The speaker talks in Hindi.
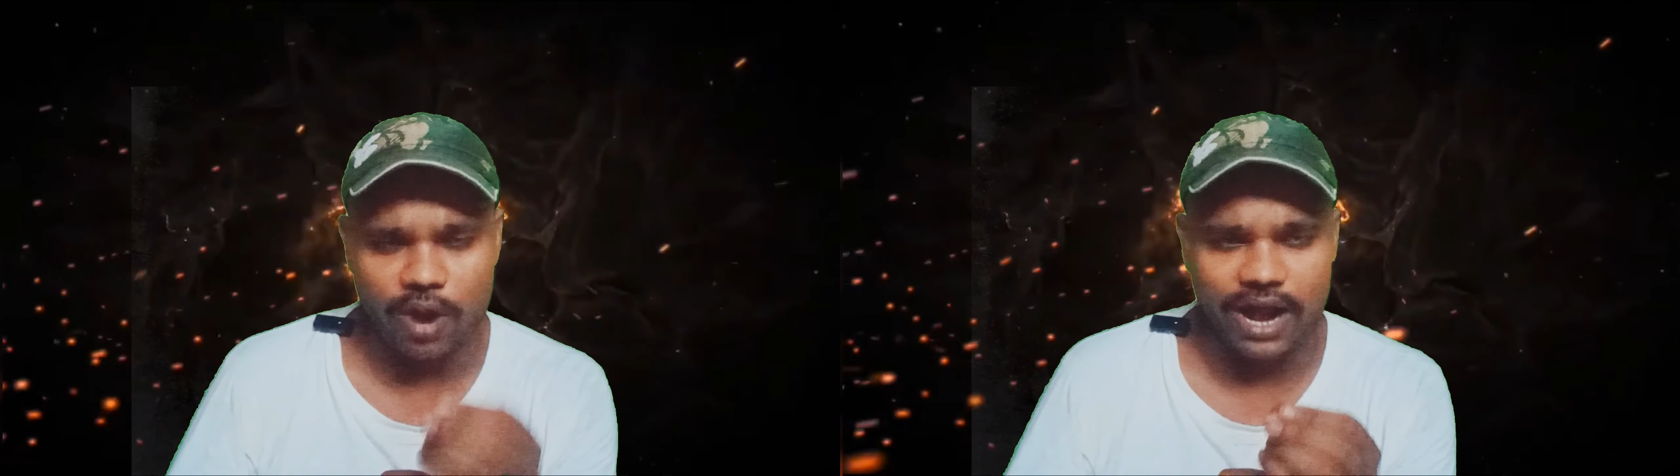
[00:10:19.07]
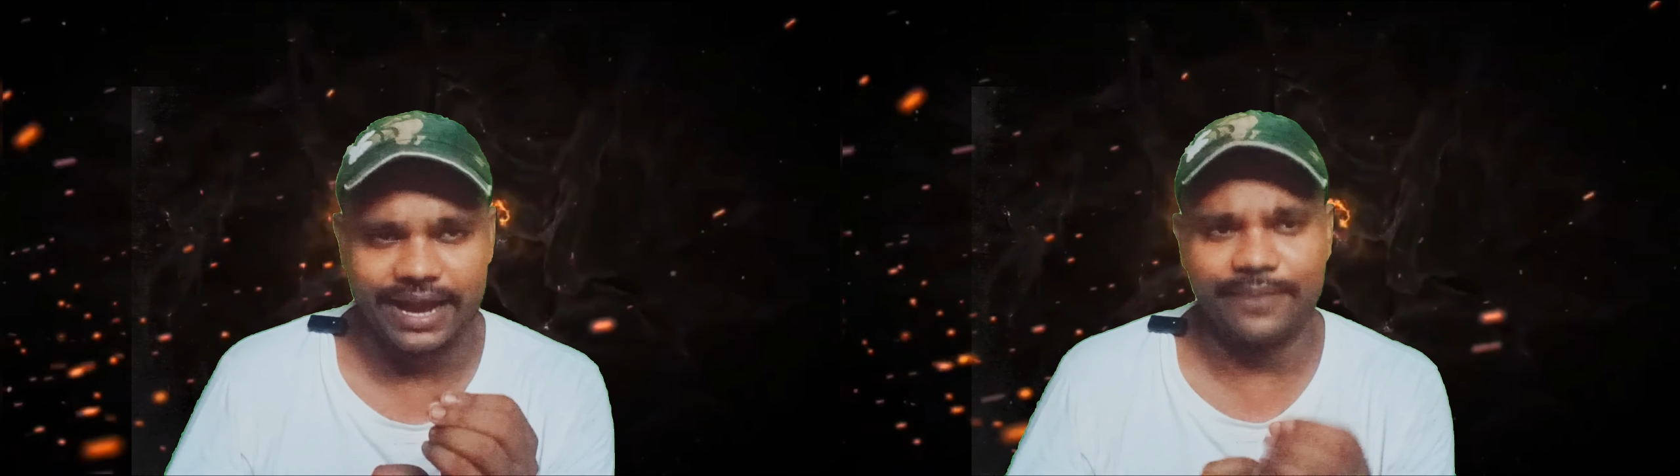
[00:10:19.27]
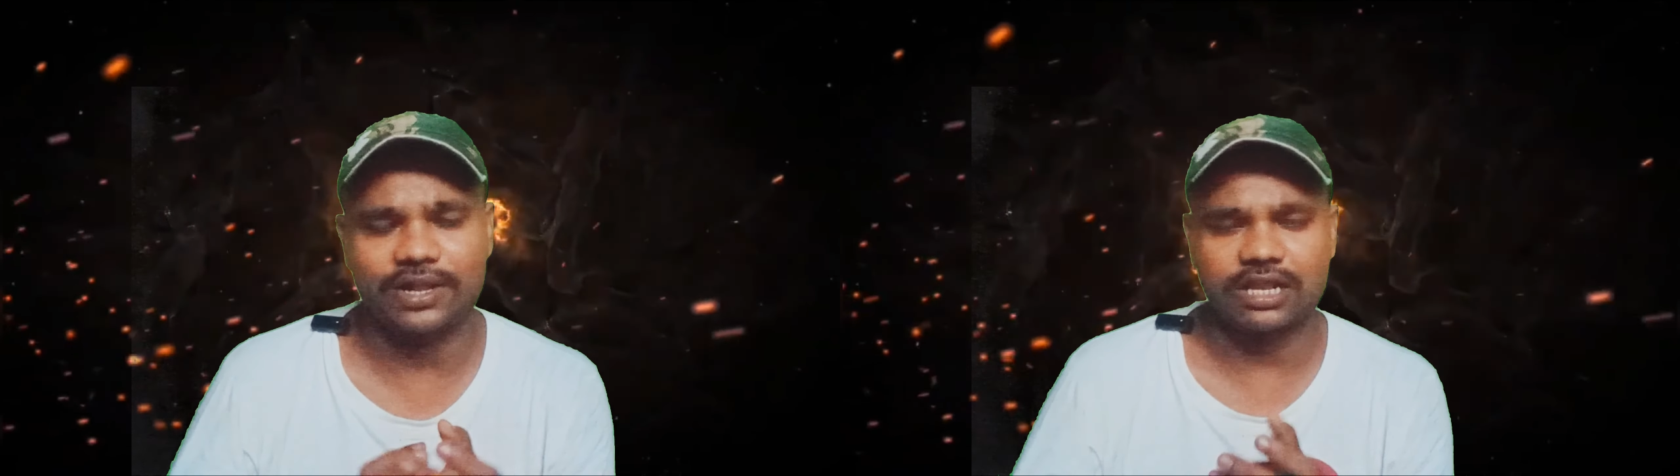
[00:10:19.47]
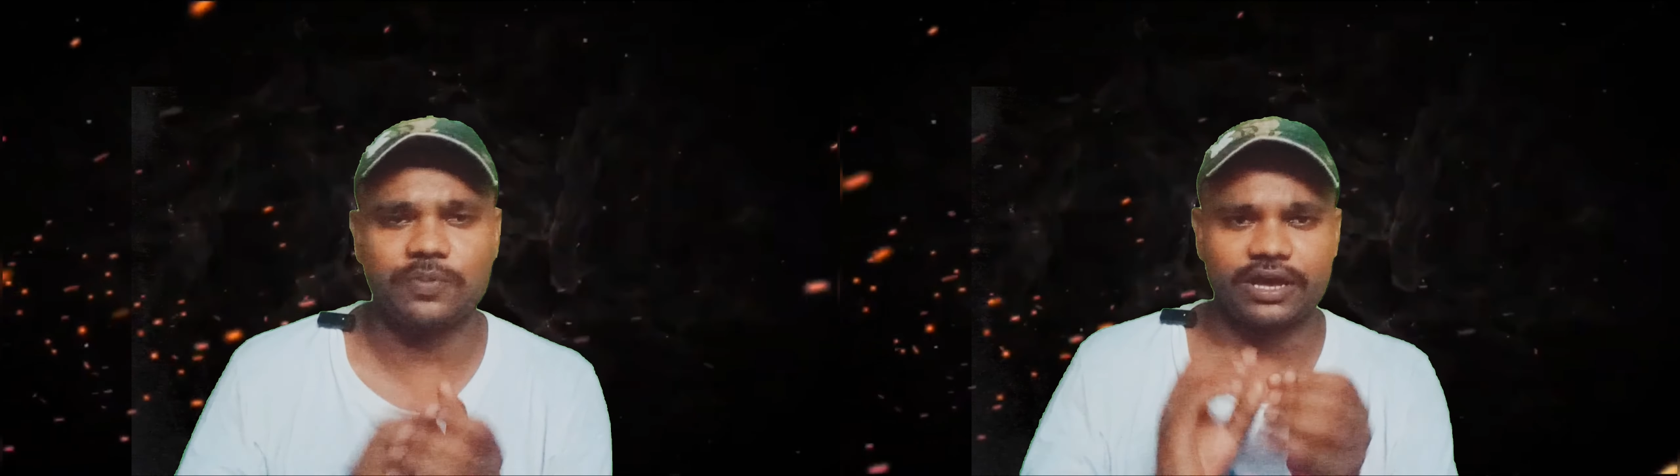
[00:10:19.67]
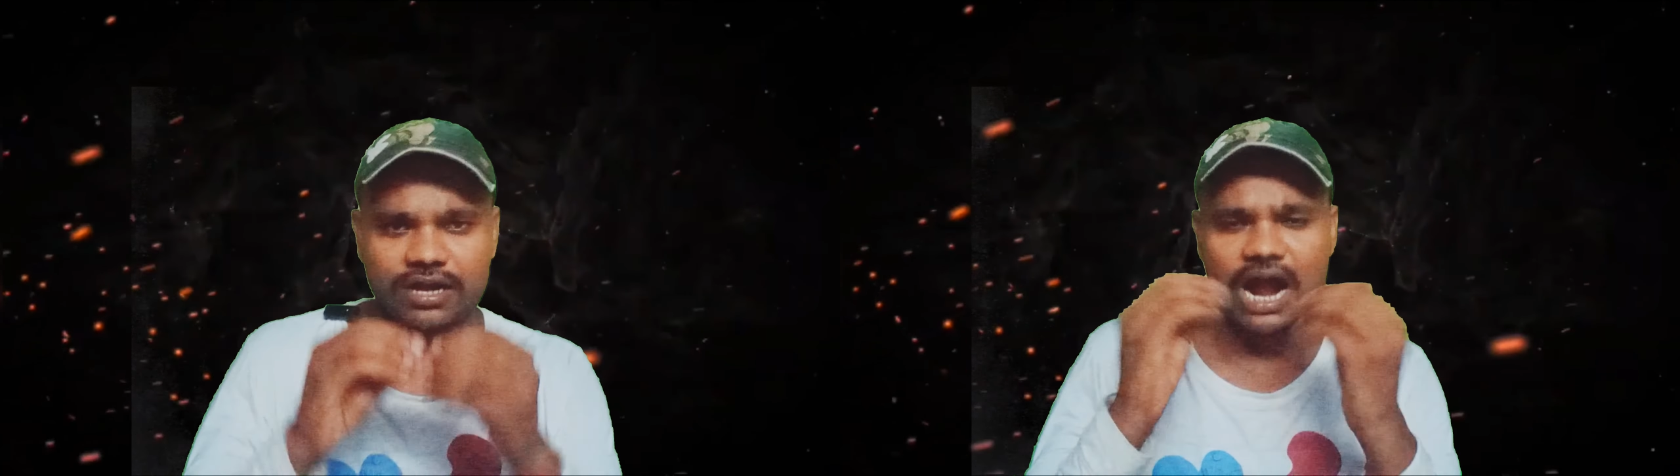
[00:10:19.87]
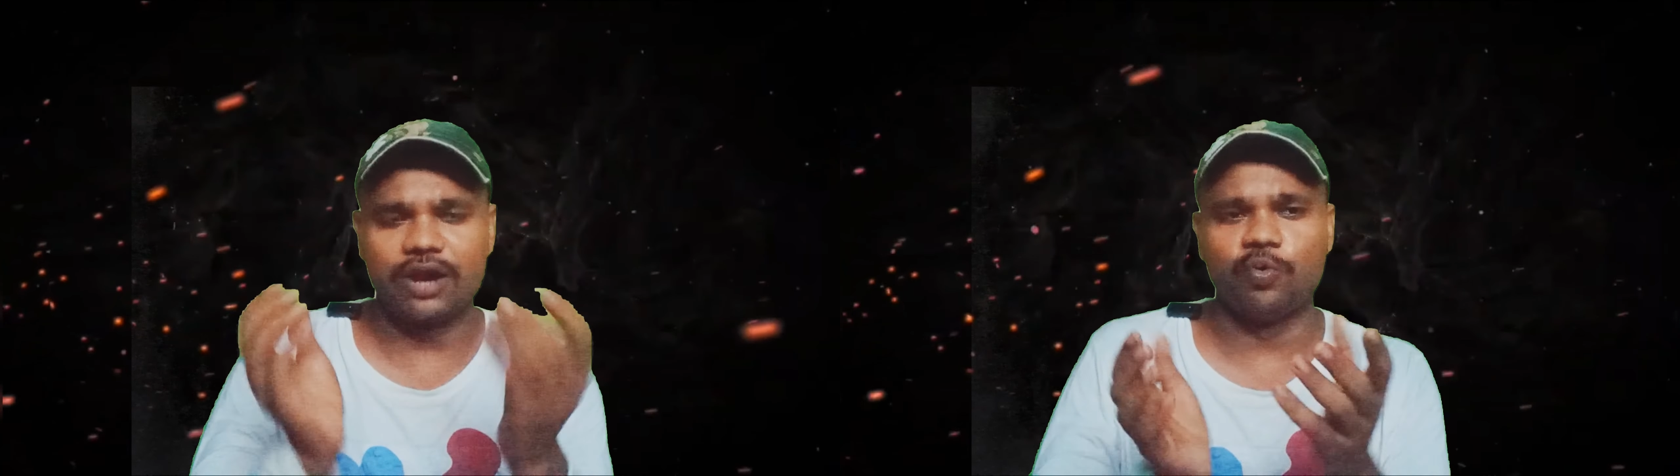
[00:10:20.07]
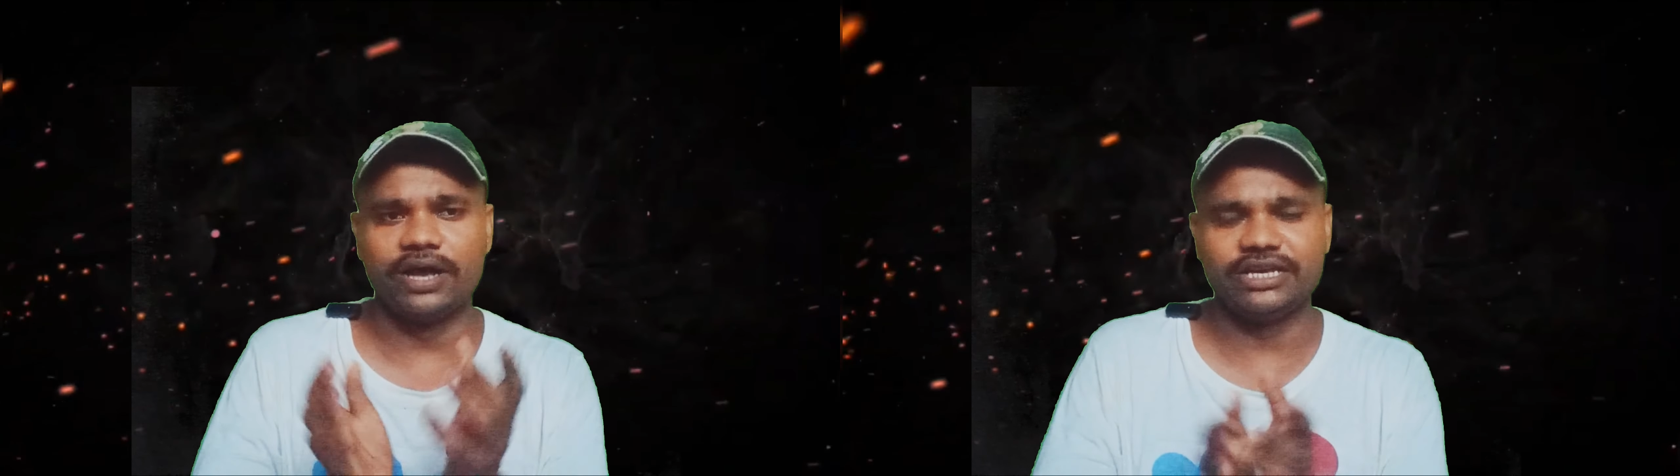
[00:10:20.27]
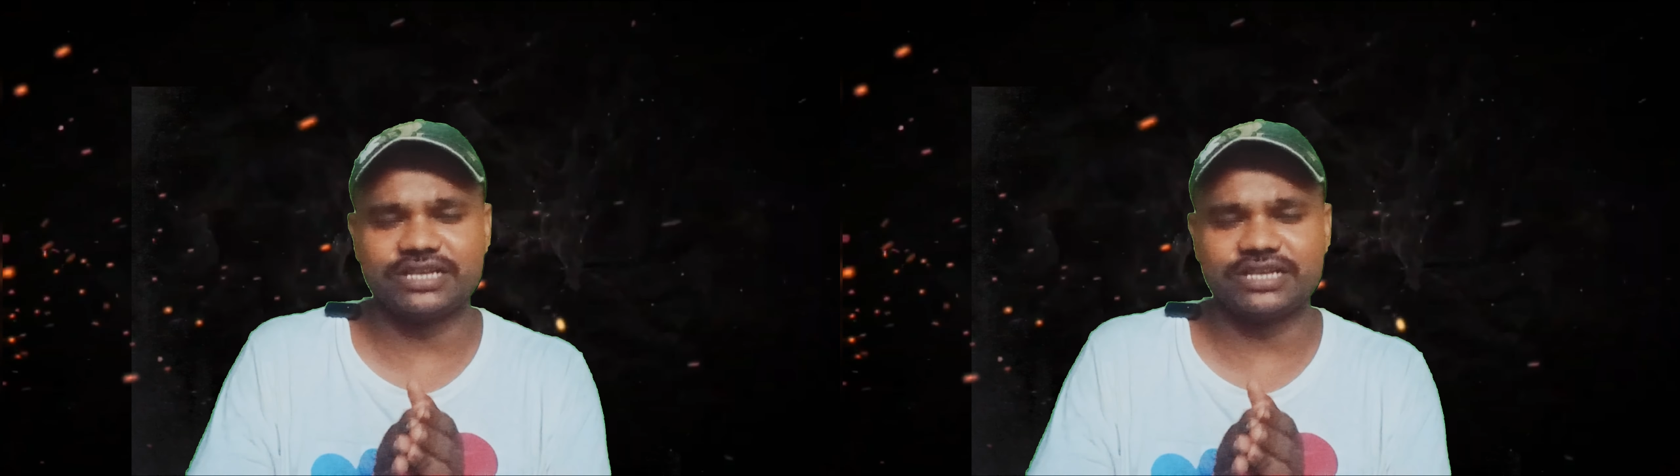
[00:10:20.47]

ये हुआ है मतलब ये कांड